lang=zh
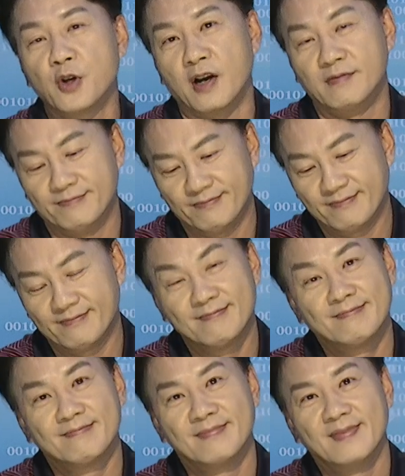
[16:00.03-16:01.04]
就好。
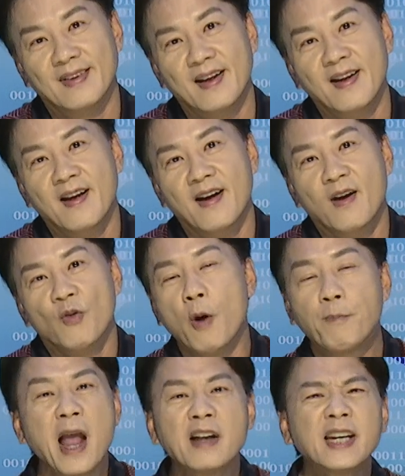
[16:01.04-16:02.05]

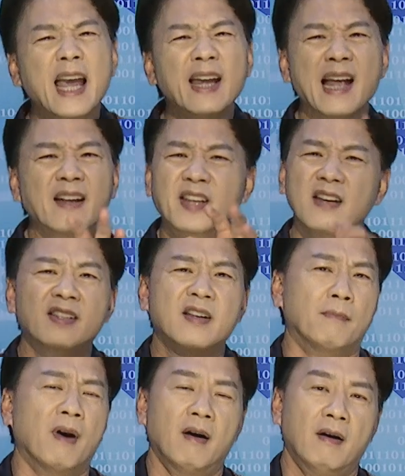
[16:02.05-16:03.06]
我不要去跟人家争
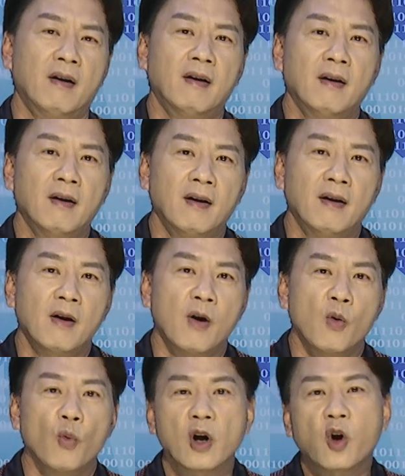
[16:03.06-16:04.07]
什么，
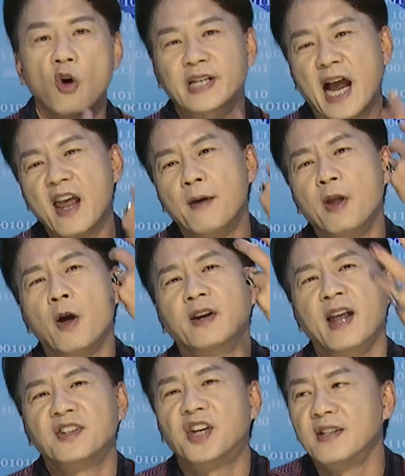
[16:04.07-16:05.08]
我口才也没有
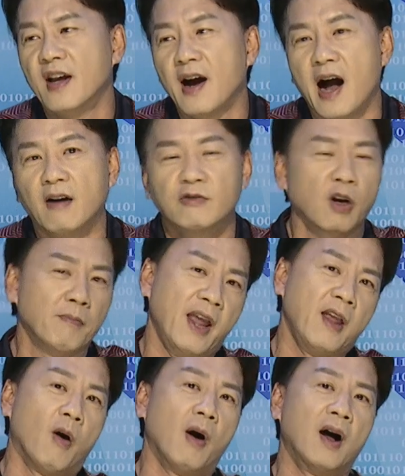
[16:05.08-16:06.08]
年轻人好，都
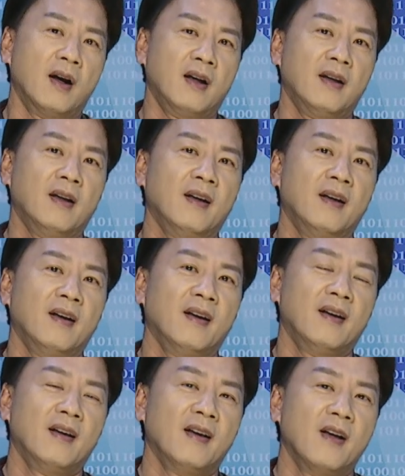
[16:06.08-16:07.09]
没有啊。
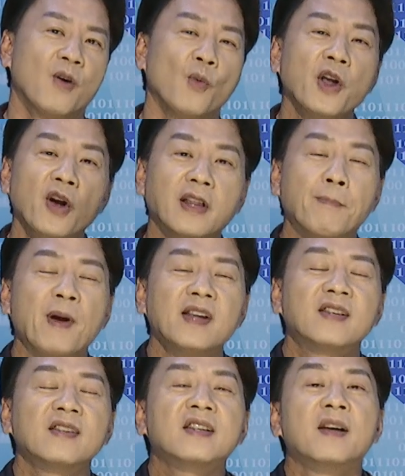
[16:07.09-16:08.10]
我有的
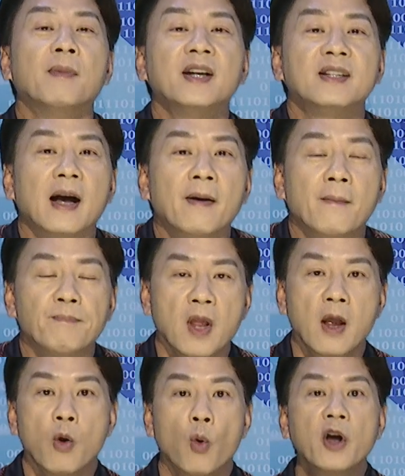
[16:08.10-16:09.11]
本事是什么？你知道吗？
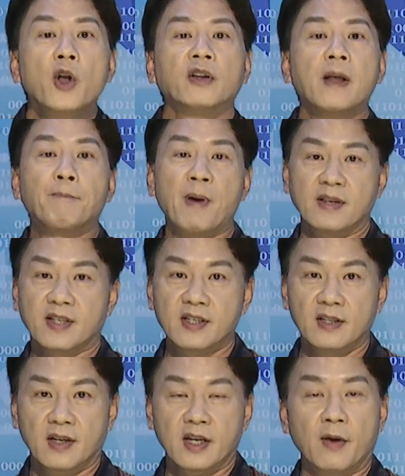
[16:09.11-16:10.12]
我有的本
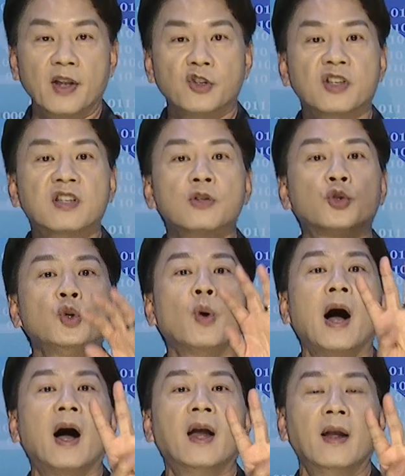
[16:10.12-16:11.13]
事，各位就四句
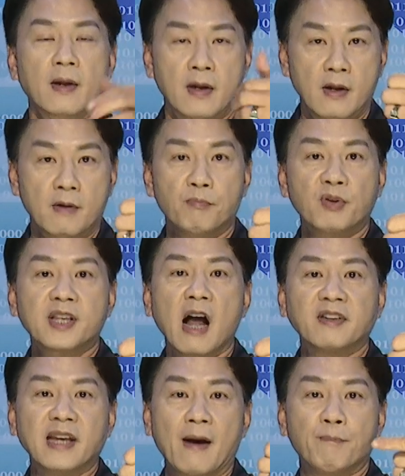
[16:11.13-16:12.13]
话：哎，不
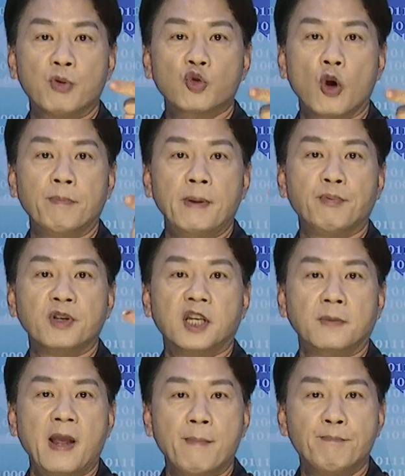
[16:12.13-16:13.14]
造假，不作弊，不
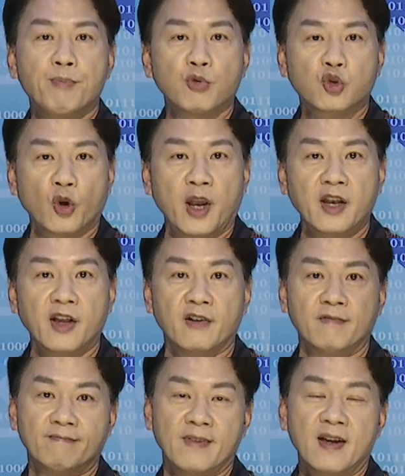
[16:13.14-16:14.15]
欺骗，不吹
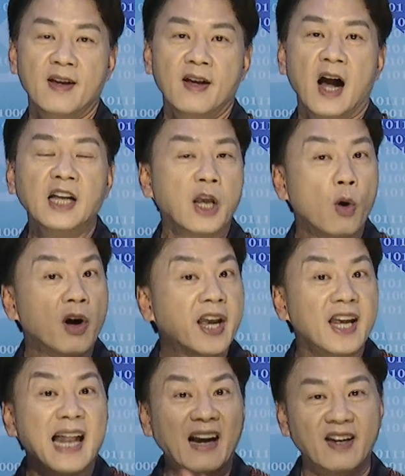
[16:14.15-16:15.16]
牛，而且我
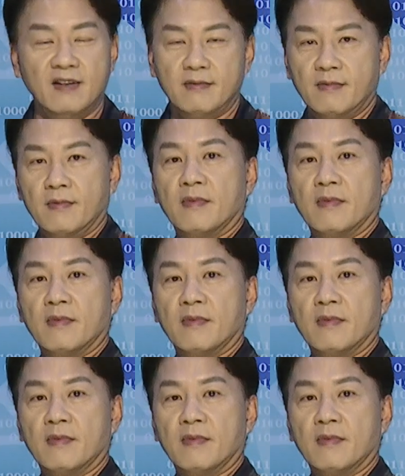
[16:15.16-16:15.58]
可以让你